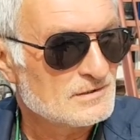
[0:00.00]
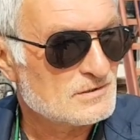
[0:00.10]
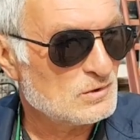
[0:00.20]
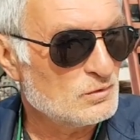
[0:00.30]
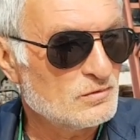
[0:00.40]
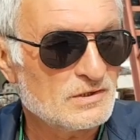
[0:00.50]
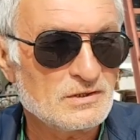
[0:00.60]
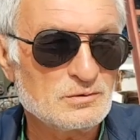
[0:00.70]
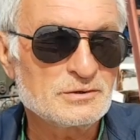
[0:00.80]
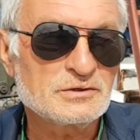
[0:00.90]
слово
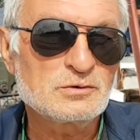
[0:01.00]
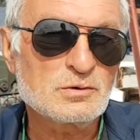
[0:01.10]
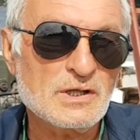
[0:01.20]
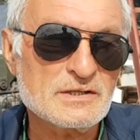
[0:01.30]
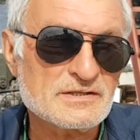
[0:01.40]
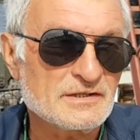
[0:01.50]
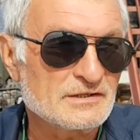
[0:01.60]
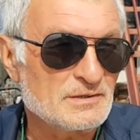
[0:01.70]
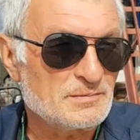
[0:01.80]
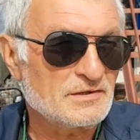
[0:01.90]
какое-то дурацкое,
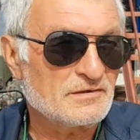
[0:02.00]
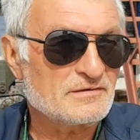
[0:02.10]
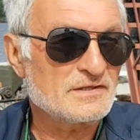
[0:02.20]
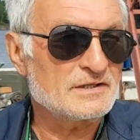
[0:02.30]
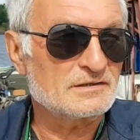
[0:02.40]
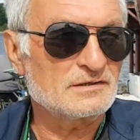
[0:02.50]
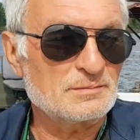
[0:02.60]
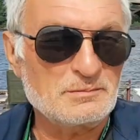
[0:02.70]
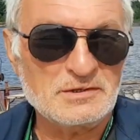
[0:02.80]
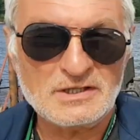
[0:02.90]
на первый взгляд
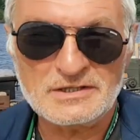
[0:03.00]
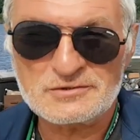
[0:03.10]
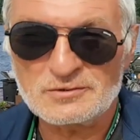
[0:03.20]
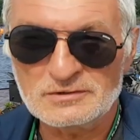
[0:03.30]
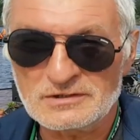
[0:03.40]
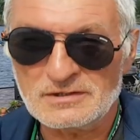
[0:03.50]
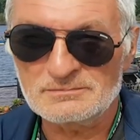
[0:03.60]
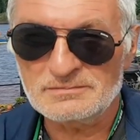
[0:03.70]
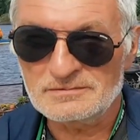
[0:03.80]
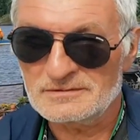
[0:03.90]
напоминает что-то там
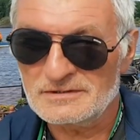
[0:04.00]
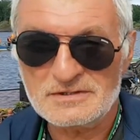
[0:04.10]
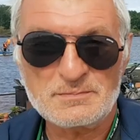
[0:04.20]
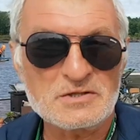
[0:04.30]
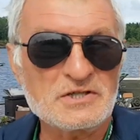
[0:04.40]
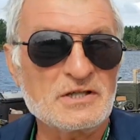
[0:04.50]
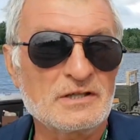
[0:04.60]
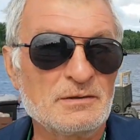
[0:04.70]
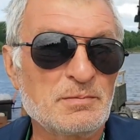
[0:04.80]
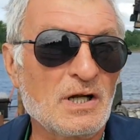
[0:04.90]
из
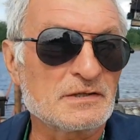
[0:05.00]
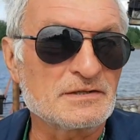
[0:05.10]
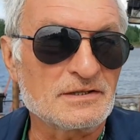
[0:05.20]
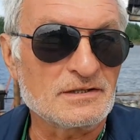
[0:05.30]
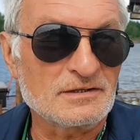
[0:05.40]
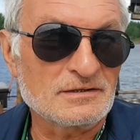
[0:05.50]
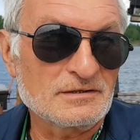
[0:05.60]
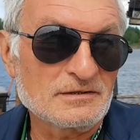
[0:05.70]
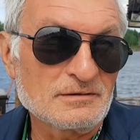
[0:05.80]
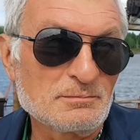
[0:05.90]
пожарной практики,
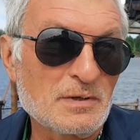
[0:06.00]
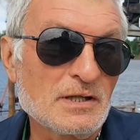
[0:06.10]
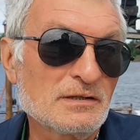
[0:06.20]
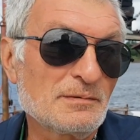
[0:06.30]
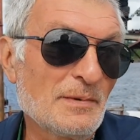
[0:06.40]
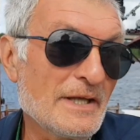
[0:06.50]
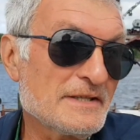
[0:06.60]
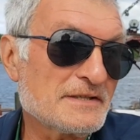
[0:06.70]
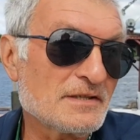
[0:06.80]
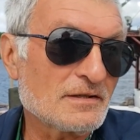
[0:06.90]

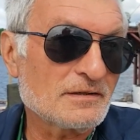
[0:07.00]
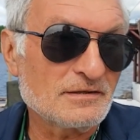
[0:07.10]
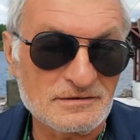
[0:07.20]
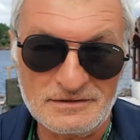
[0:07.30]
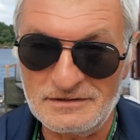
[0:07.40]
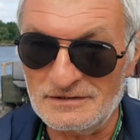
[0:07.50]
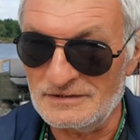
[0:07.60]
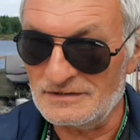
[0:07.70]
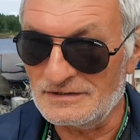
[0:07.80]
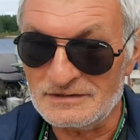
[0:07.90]
брандмейстер
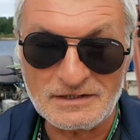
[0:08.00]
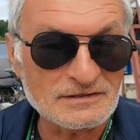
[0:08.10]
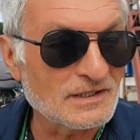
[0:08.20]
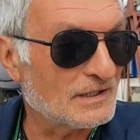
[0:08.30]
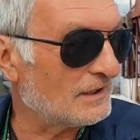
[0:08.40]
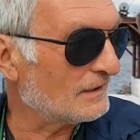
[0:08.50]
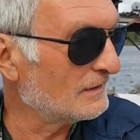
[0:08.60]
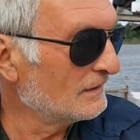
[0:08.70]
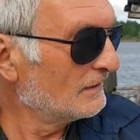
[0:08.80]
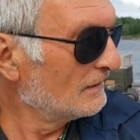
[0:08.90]
э, и так далее.
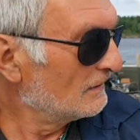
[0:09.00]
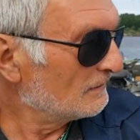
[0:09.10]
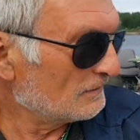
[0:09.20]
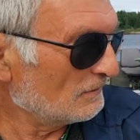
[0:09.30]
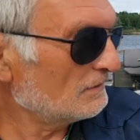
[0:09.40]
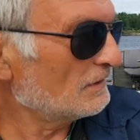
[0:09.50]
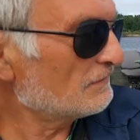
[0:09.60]
Но это